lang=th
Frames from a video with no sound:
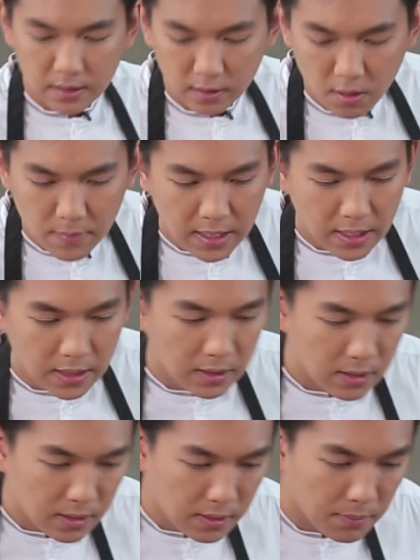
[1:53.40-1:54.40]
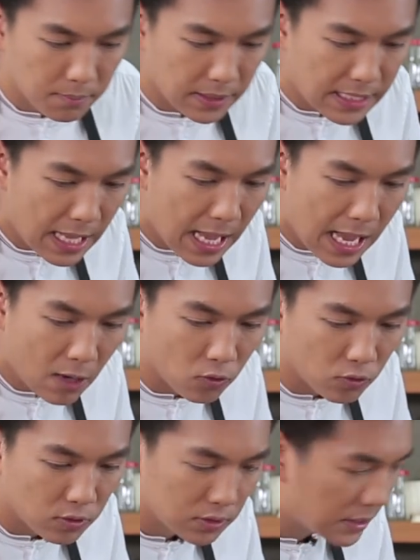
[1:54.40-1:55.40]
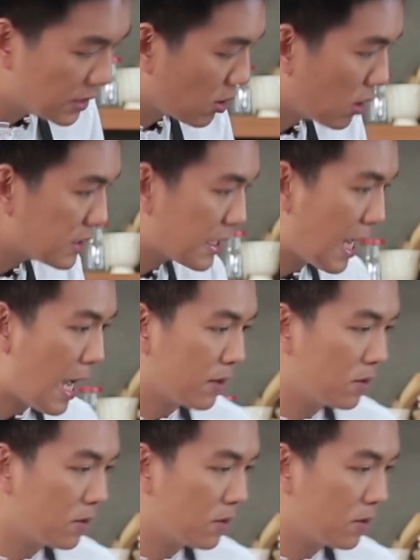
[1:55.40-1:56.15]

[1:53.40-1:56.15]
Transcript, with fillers: แล้วก็มีมะนาวหนึ่งช้อนชา